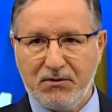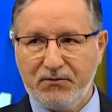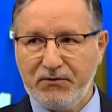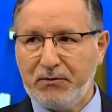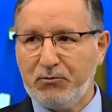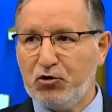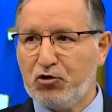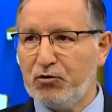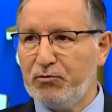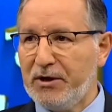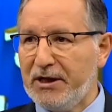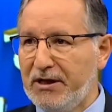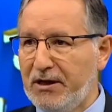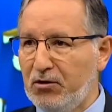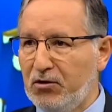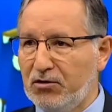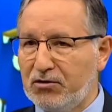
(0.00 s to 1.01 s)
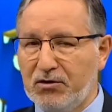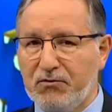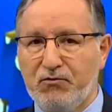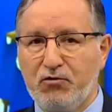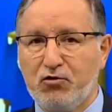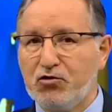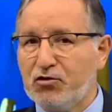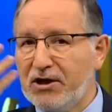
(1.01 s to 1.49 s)
ve bütün beden ölçü.
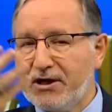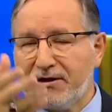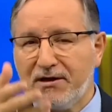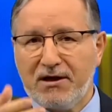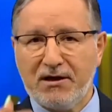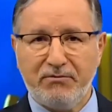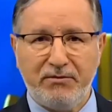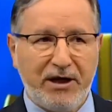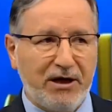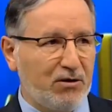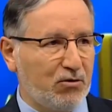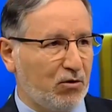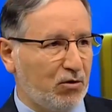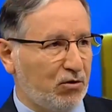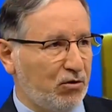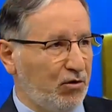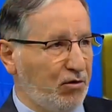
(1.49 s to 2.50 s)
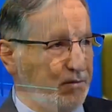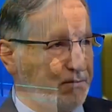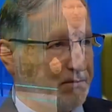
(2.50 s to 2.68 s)
Vücut hatların belli oluyor.